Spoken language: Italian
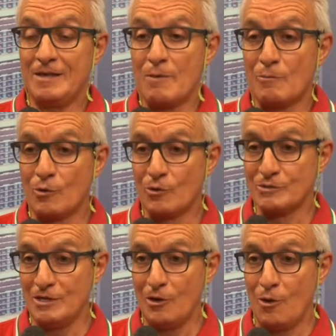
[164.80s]
chiamiamolo
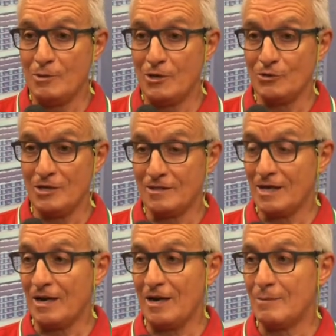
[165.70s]
così, l'obbligo di
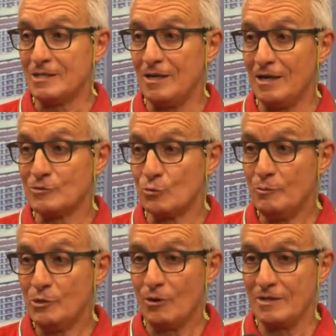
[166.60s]
andare la mattina
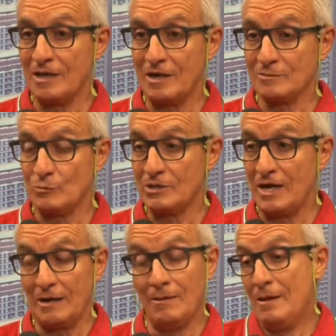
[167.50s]
subito e andarla a
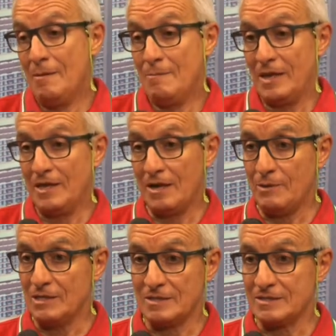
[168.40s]
smontare, ma
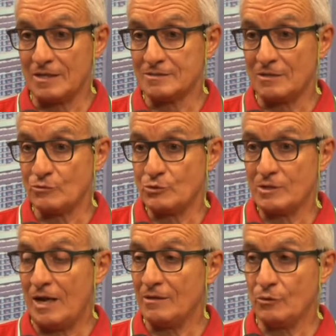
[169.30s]
chiaramente se era stato
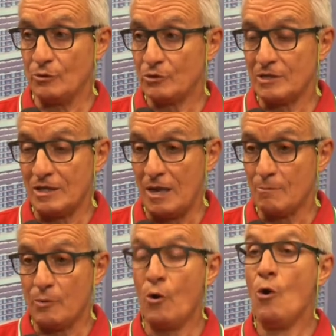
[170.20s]
sottratto
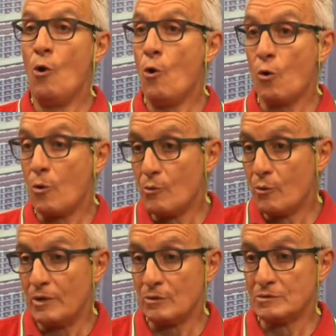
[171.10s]
nottetempo o
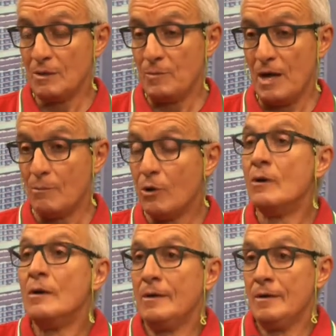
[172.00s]
comunque non sappiamo,
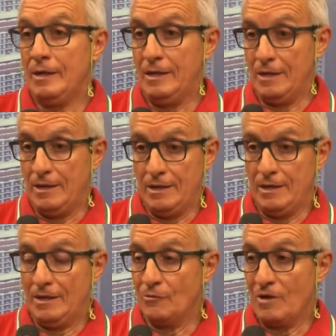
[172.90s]

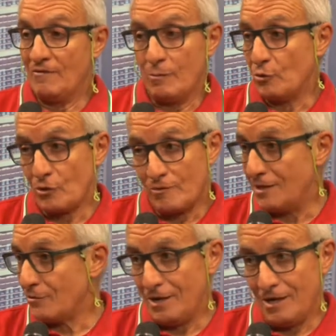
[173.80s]
eh, non l'avremmo
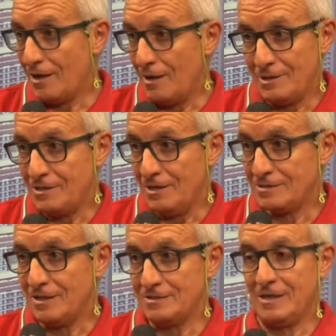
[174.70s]
trovato neanche la mattina
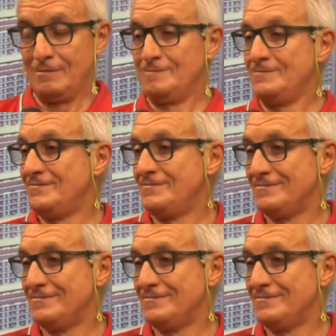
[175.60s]
stessa.